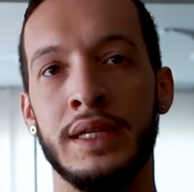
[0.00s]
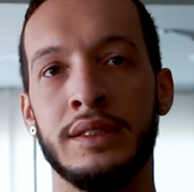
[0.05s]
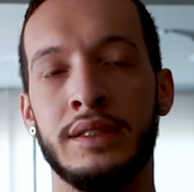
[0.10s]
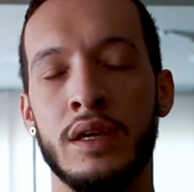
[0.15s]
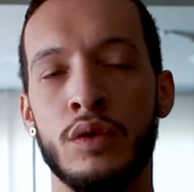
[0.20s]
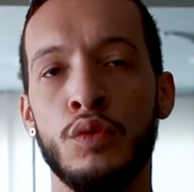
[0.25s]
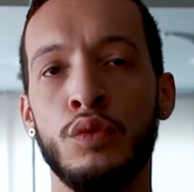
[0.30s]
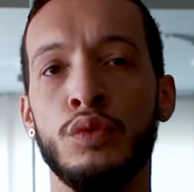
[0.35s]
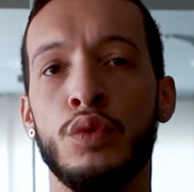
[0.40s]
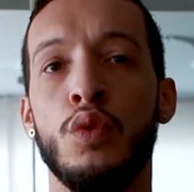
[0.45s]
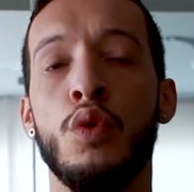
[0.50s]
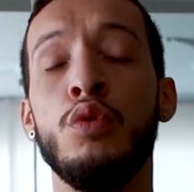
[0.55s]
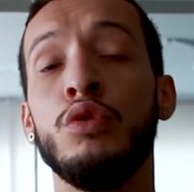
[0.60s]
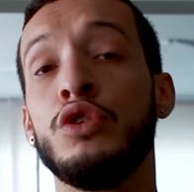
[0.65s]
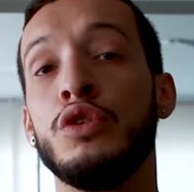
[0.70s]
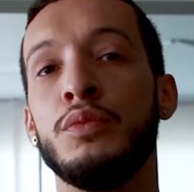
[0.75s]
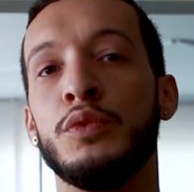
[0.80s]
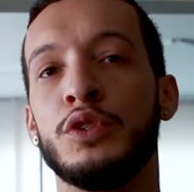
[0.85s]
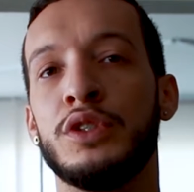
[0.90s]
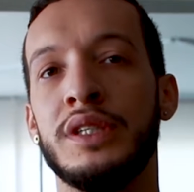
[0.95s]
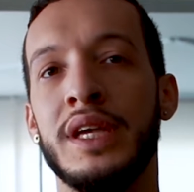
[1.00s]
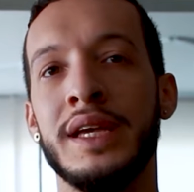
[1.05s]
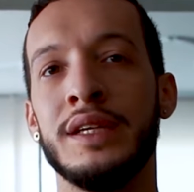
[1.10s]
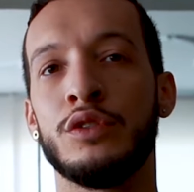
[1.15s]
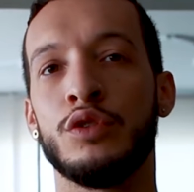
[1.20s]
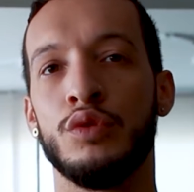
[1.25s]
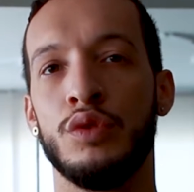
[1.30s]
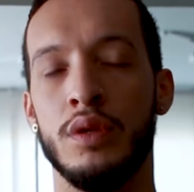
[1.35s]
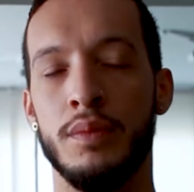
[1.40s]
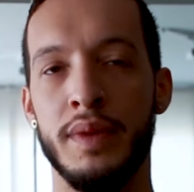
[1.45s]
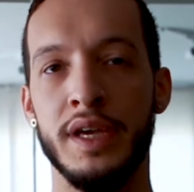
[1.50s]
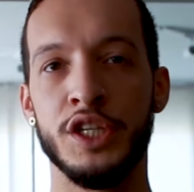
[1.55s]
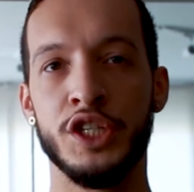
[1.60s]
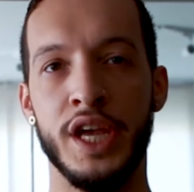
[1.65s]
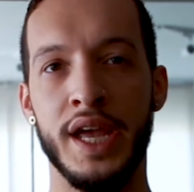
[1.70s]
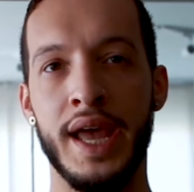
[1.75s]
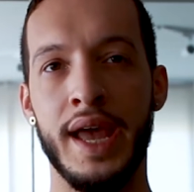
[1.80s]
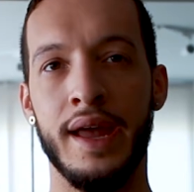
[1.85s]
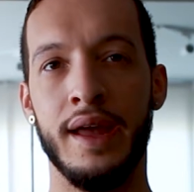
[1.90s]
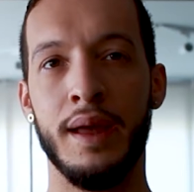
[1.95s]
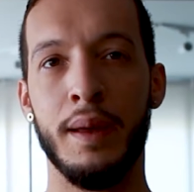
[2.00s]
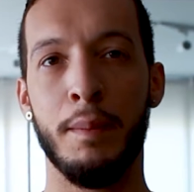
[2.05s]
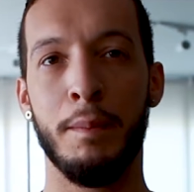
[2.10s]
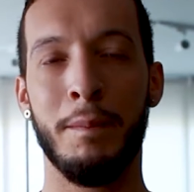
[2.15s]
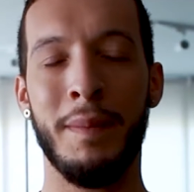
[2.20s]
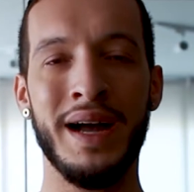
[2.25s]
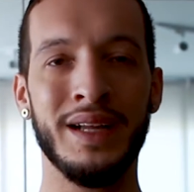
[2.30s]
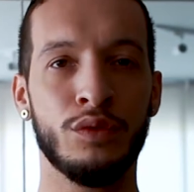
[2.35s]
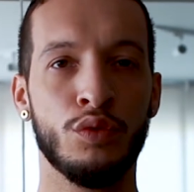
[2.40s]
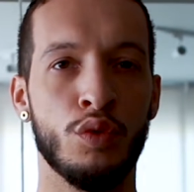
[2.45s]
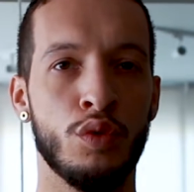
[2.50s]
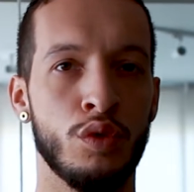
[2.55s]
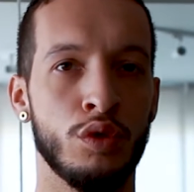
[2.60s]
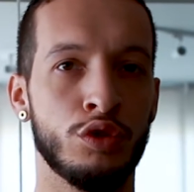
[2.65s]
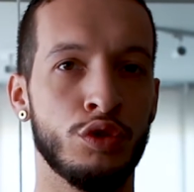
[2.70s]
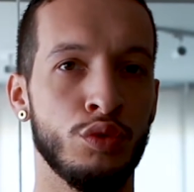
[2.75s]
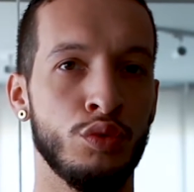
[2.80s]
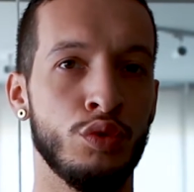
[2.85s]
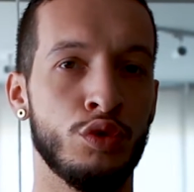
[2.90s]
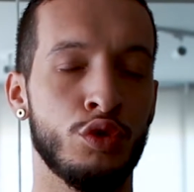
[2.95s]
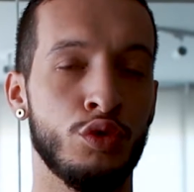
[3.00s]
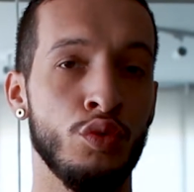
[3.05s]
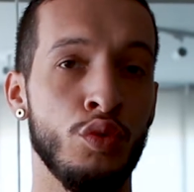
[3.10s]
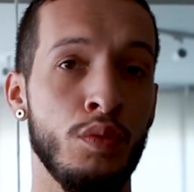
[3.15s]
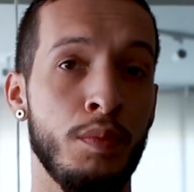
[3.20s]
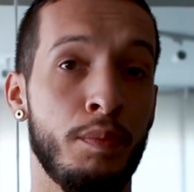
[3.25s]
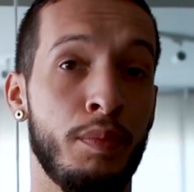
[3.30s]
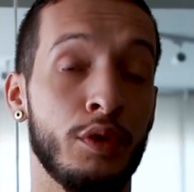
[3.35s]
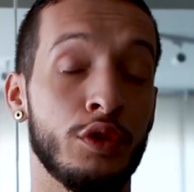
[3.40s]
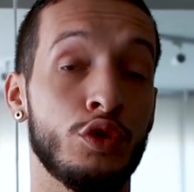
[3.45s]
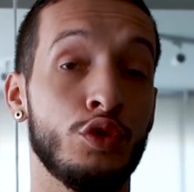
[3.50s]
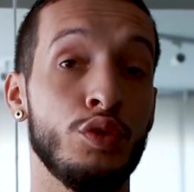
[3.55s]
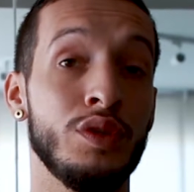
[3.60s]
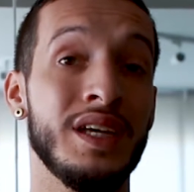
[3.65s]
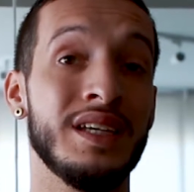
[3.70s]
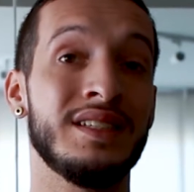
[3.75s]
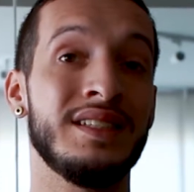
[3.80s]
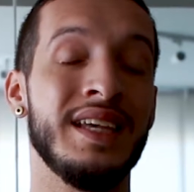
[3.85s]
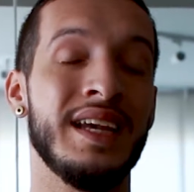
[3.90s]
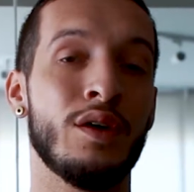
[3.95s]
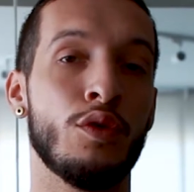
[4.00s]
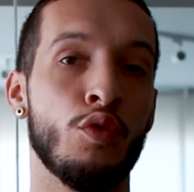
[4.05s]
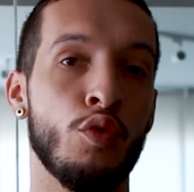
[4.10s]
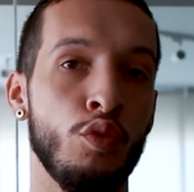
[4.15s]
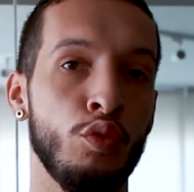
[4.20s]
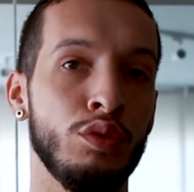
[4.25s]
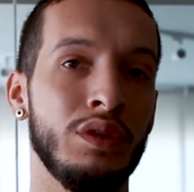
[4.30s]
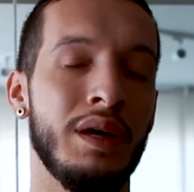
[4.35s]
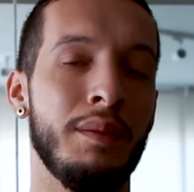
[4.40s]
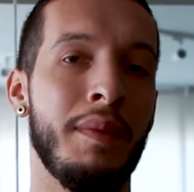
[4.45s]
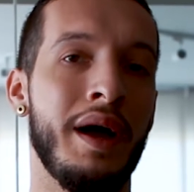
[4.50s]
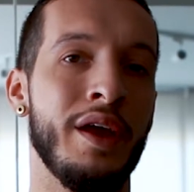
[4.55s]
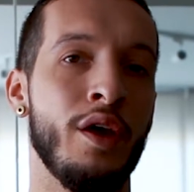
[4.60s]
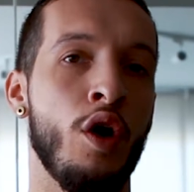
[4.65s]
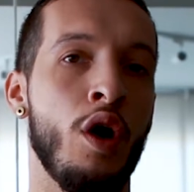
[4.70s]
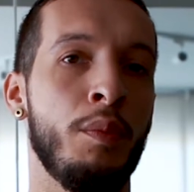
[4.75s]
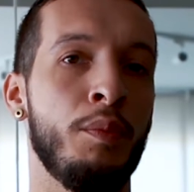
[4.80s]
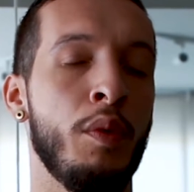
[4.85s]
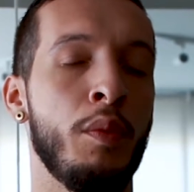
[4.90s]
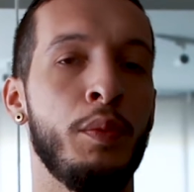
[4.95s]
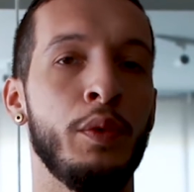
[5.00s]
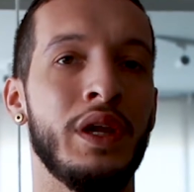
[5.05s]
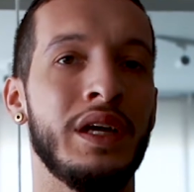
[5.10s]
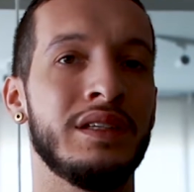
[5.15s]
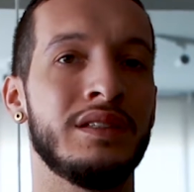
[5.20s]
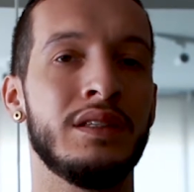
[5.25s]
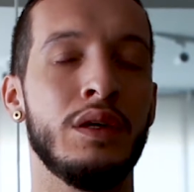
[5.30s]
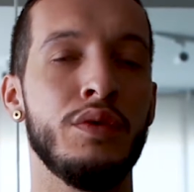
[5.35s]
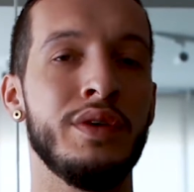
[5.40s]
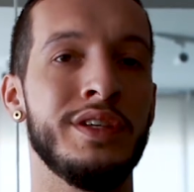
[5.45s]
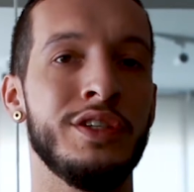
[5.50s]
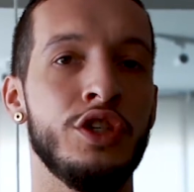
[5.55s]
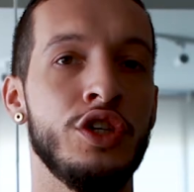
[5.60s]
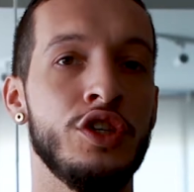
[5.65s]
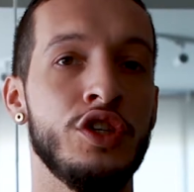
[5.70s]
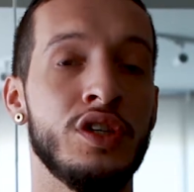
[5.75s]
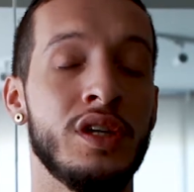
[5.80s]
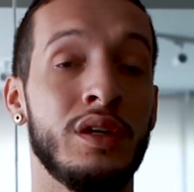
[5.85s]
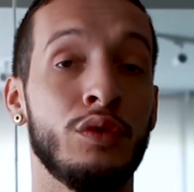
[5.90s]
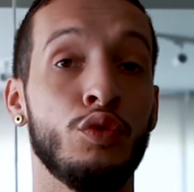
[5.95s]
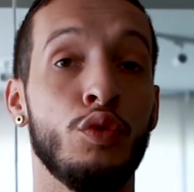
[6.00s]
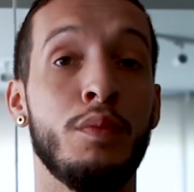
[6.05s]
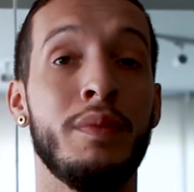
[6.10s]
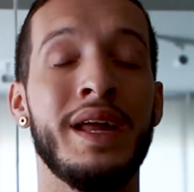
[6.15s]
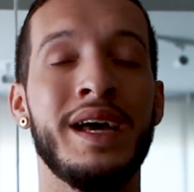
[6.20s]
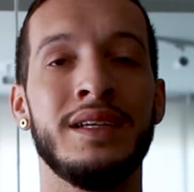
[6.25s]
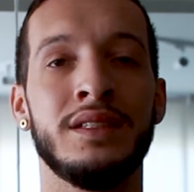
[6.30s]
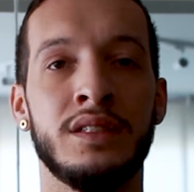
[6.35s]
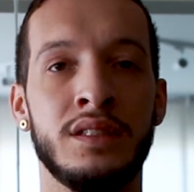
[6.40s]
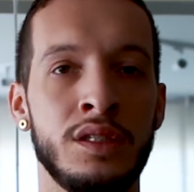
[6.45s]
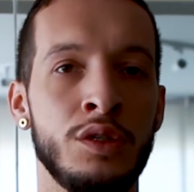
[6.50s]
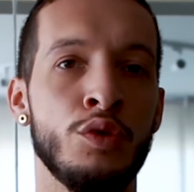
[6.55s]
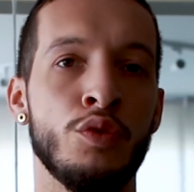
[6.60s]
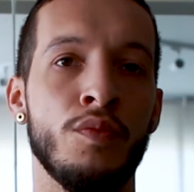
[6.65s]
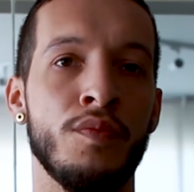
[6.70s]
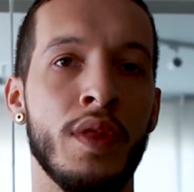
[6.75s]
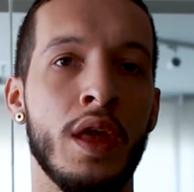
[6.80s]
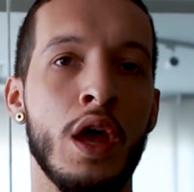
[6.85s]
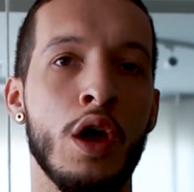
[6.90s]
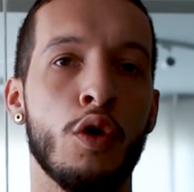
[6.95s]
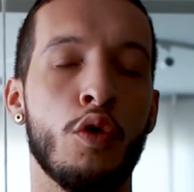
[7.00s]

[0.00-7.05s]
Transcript: Segundo o último censo do IBGE, Mato Grosso do Sul possui a segunda maior população indígena do Brasil,